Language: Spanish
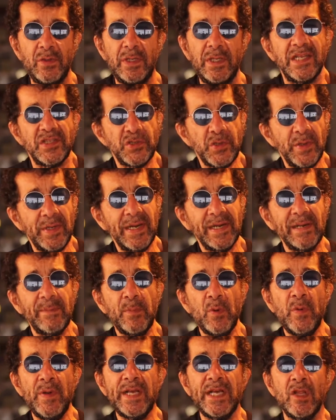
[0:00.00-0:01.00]
Nació en la
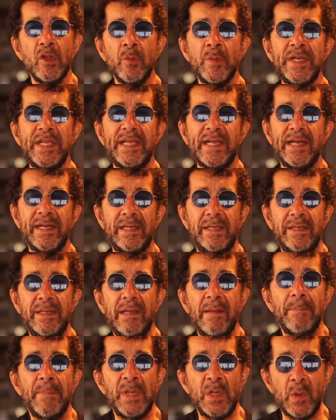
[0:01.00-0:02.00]
República Dominicana,
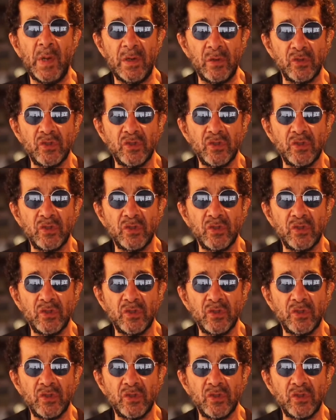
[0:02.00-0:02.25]
pero a